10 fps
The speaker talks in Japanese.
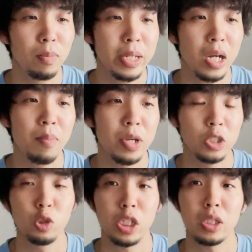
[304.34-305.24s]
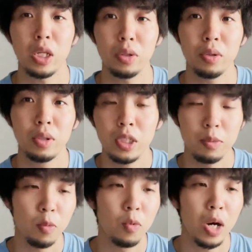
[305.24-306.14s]
まに勘弁してほしかったけど。で
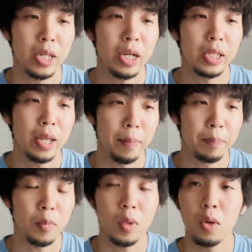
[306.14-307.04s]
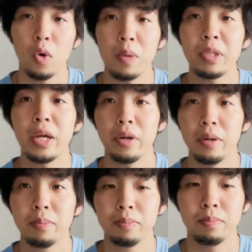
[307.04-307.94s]
ももうあれだけで終わりみたいや。
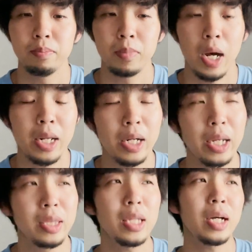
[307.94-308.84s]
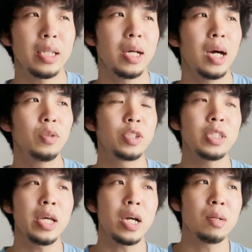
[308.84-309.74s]
うん。あれが決定だかな。あの
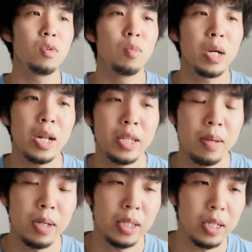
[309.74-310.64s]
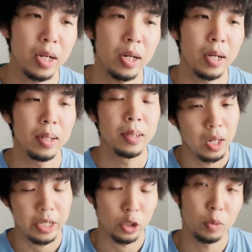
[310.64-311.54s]
試合からもう我ら出番ないから。あ
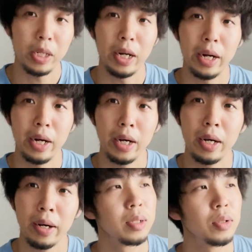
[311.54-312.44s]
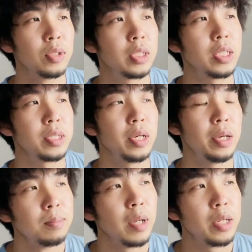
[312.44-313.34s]
りがとう我ら。今
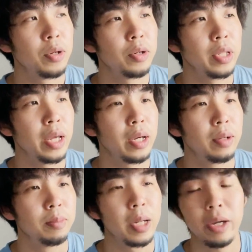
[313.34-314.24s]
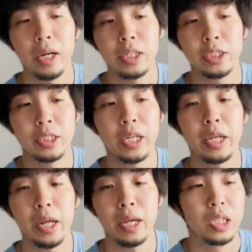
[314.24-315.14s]
シーズン、まあいろいろね、前は知った
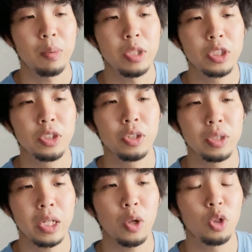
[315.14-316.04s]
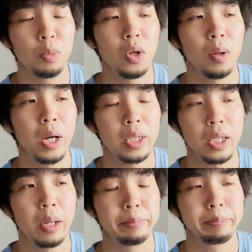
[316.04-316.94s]
激で厳しく言ってきたこともあっ
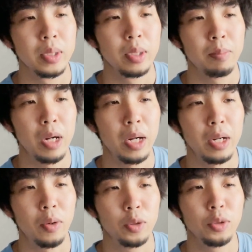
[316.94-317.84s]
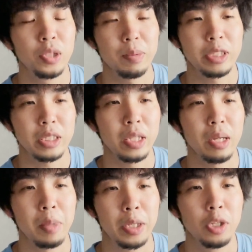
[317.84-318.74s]
た。まあ、ほとんど厳しかったね。
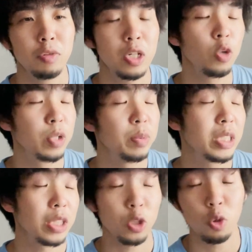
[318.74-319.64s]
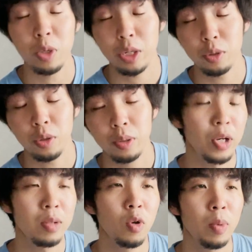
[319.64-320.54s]
まあ、9割5分厳しかったと思うけど、そ
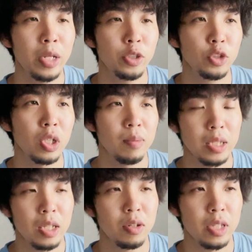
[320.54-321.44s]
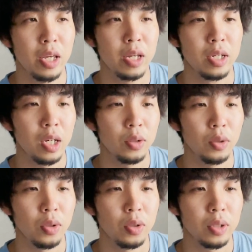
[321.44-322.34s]
れでもお前の手話のバッティングにね、あ
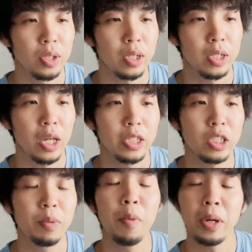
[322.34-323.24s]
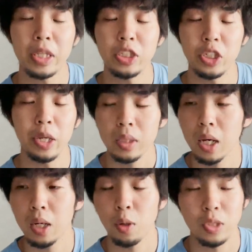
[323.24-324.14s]
のー、期待してる部分もあったし、
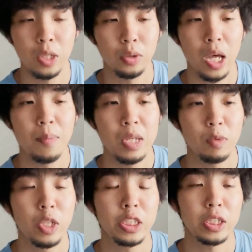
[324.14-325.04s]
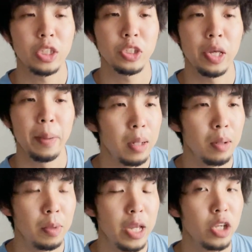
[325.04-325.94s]
だからこそあの、タイムリーも嬉しかったしね。
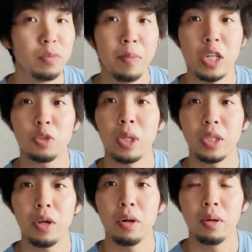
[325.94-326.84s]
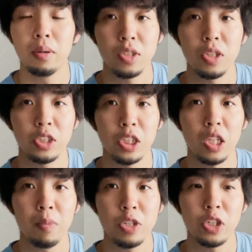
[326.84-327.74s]
お前に夢見させてもらったよ。スイッチいっ
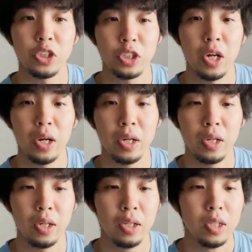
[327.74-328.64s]
た珍しいしな。うん。